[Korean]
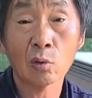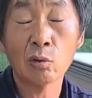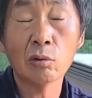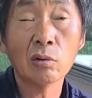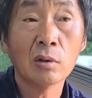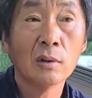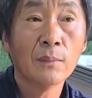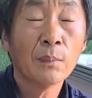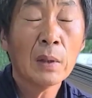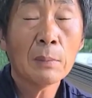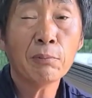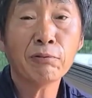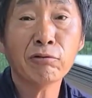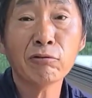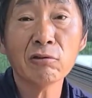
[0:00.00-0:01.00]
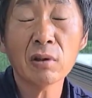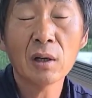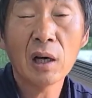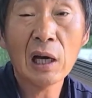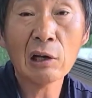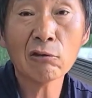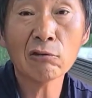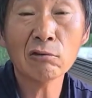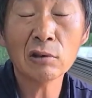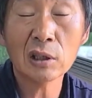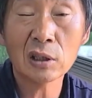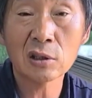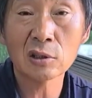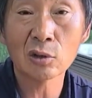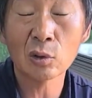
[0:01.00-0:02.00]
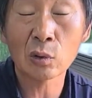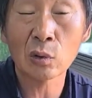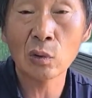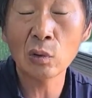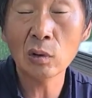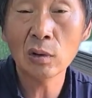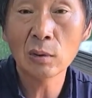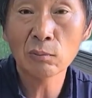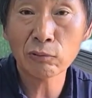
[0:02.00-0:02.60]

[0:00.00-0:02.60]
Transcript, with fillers: 넣고푹 하루 이틀 정도